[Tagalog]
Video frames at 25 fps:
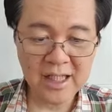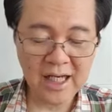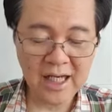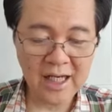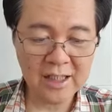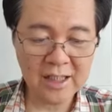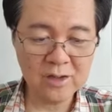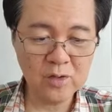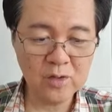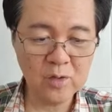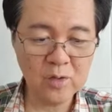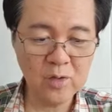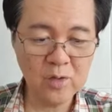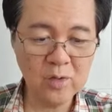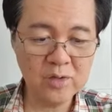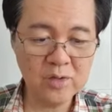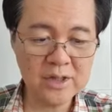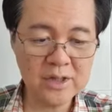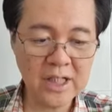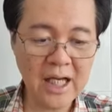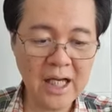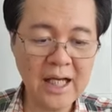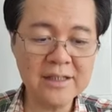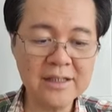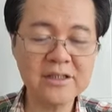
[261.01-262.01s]
nakakatulong
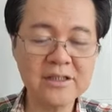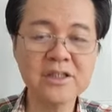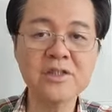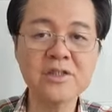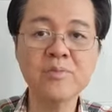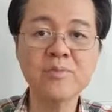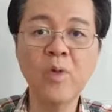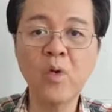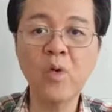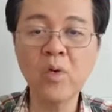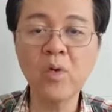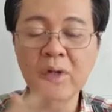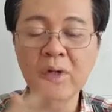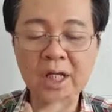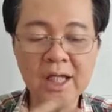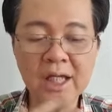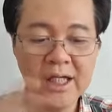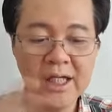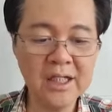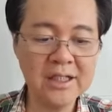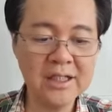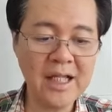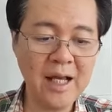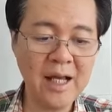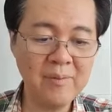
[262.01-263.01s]
siya at
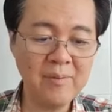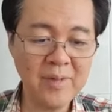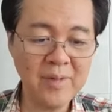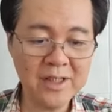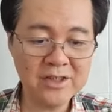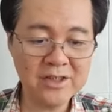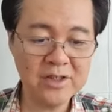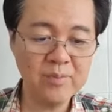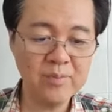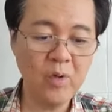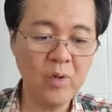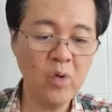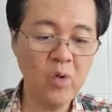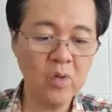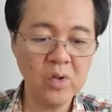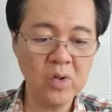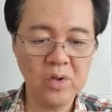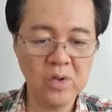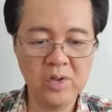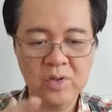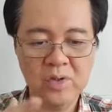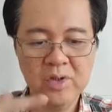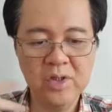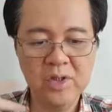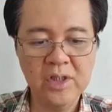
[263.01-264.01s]
smoking damage,
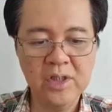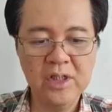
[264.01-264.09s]
smoke